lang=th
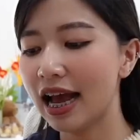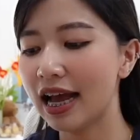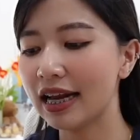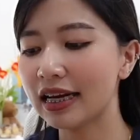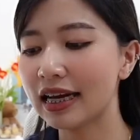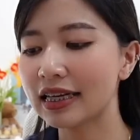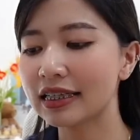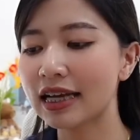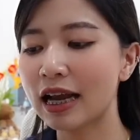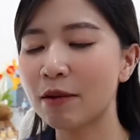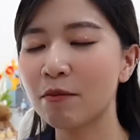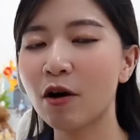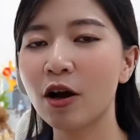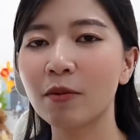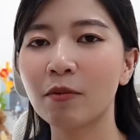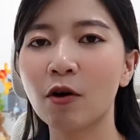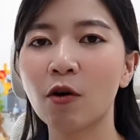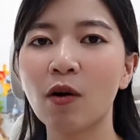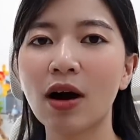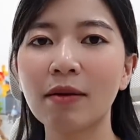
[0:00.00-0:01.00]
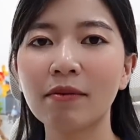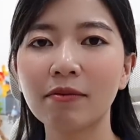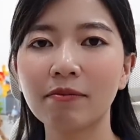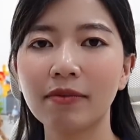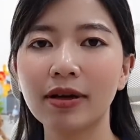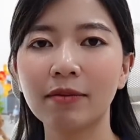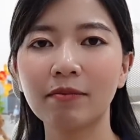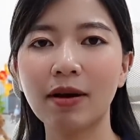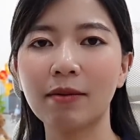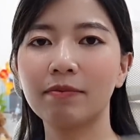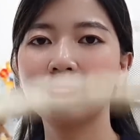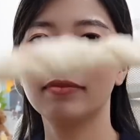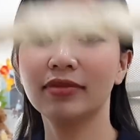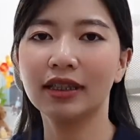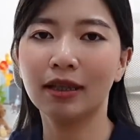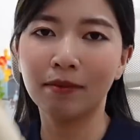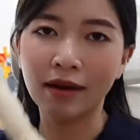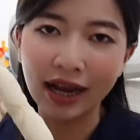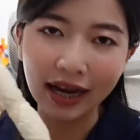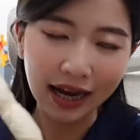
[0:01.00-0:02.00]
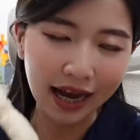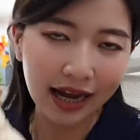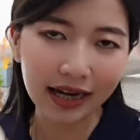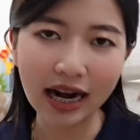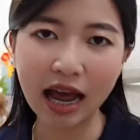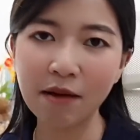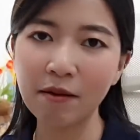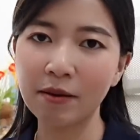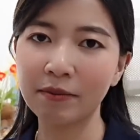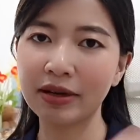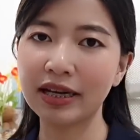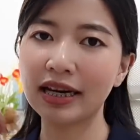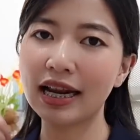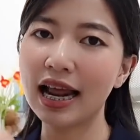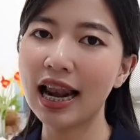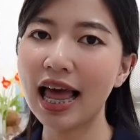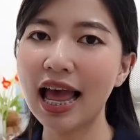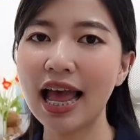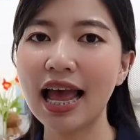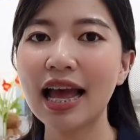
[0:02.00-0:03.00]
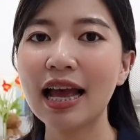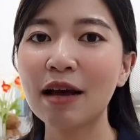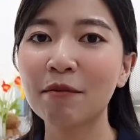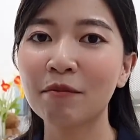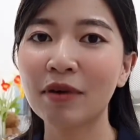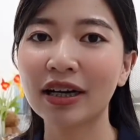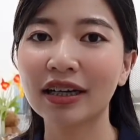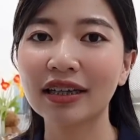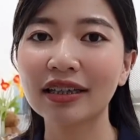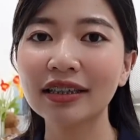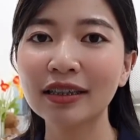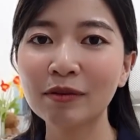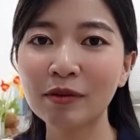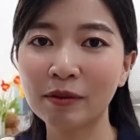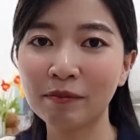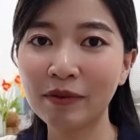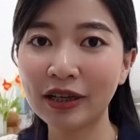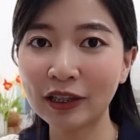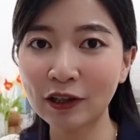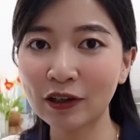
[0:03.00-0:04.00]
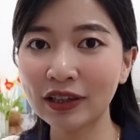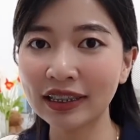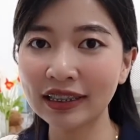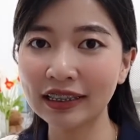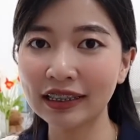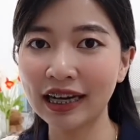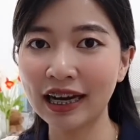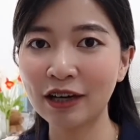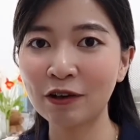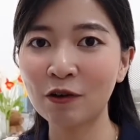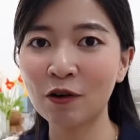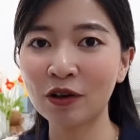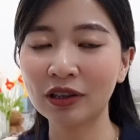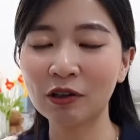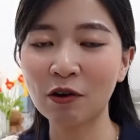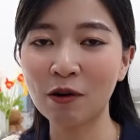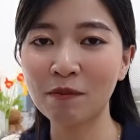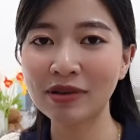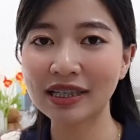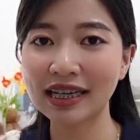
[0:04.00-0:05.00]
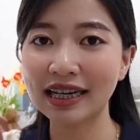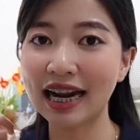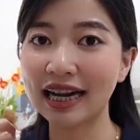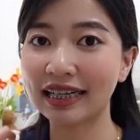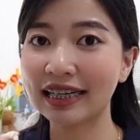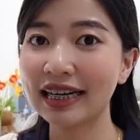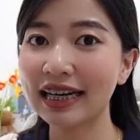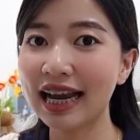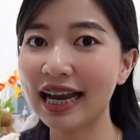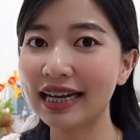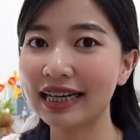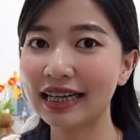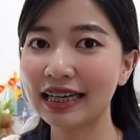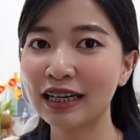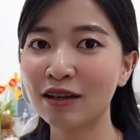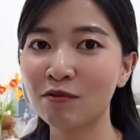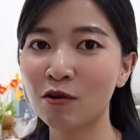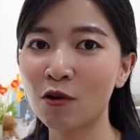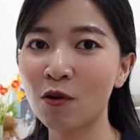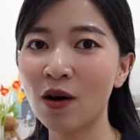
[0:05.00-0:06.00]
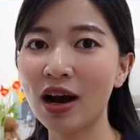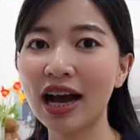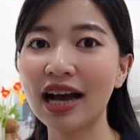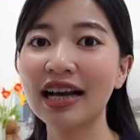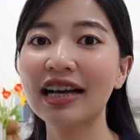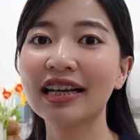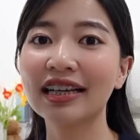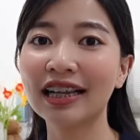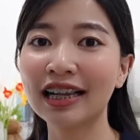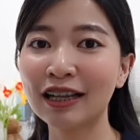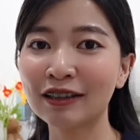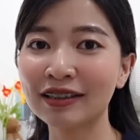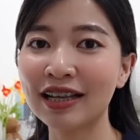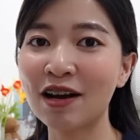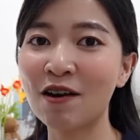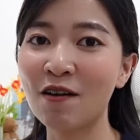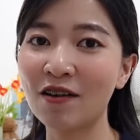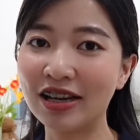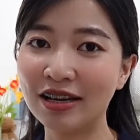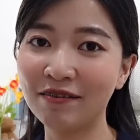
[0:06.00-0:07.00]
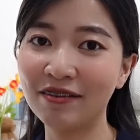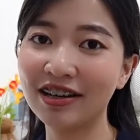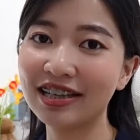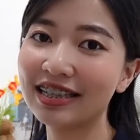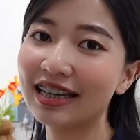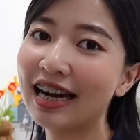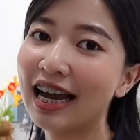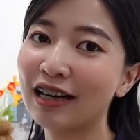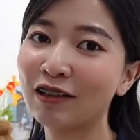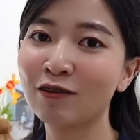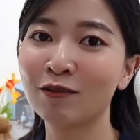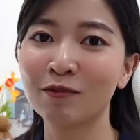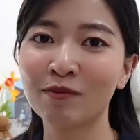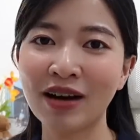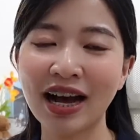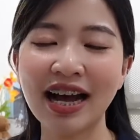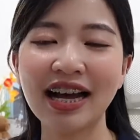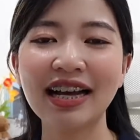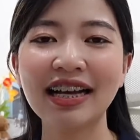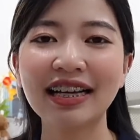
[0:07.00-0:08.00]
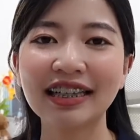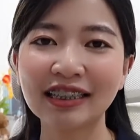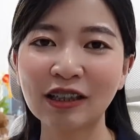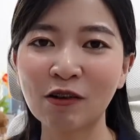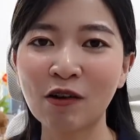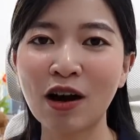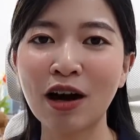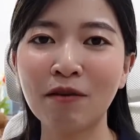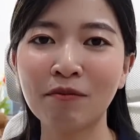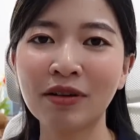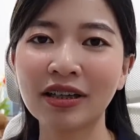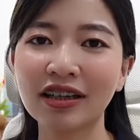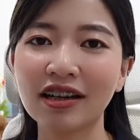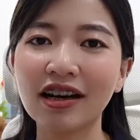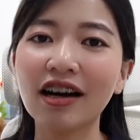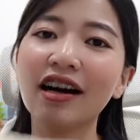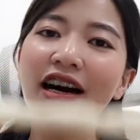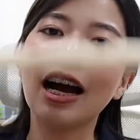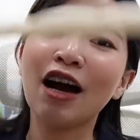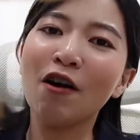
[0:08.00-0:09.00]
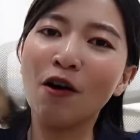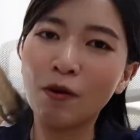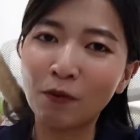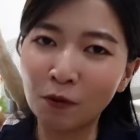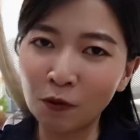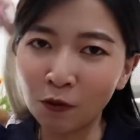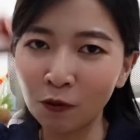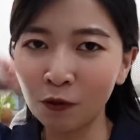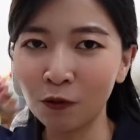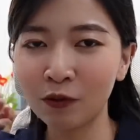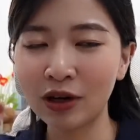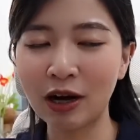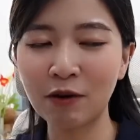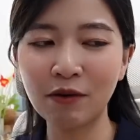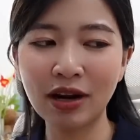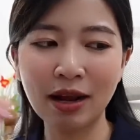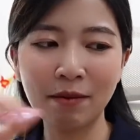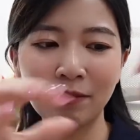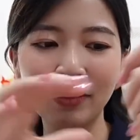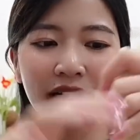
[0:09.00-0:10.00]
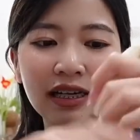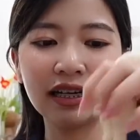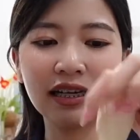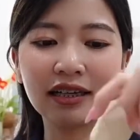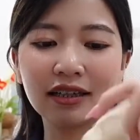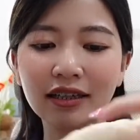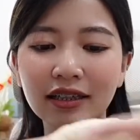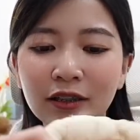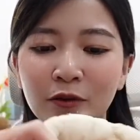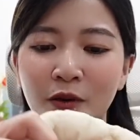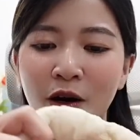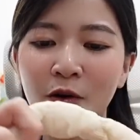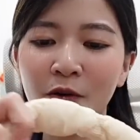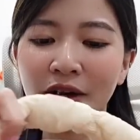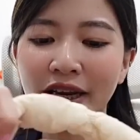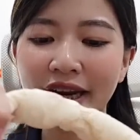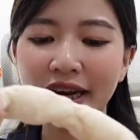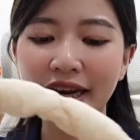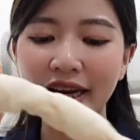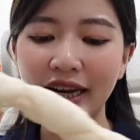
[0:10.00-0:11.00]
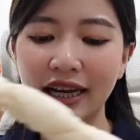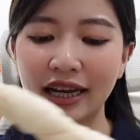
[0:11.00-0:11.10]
อันนี้ใช้บ่อยเพราะว่ามันเป็นแบบสะพายข้างได้แบบนี้นั่นแหละ มันก็คือแบบไม่ต้องถือไงทุกคน แต่ว่ามันจะหนักที่ไหล่นิดนึง เพราะว่าถ้าเราใส่ของเยอะมันก็จะหนักถูกปะแต่ว่ามันก็เข้ากับทุกลุกนะ เวลาไปเรียนก็ถือว่าโอเค